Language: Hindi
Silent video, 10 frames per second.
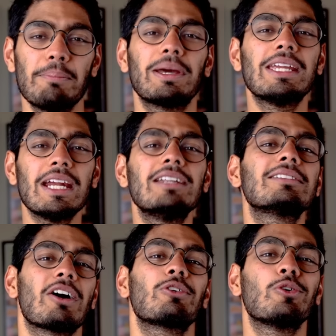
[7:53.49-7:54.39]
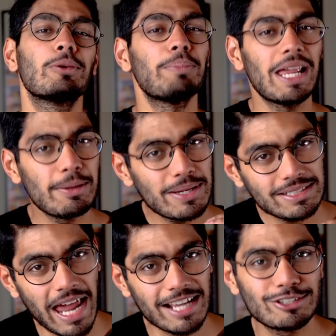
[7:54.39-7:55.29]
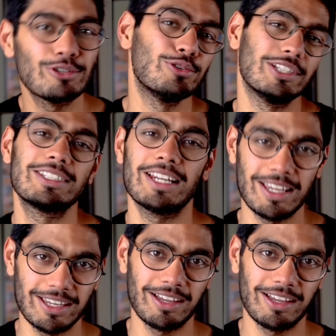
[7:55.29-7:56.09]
और ये डिस्काउंट कोड पहले बस ढाई सौ यूजर्स के लिए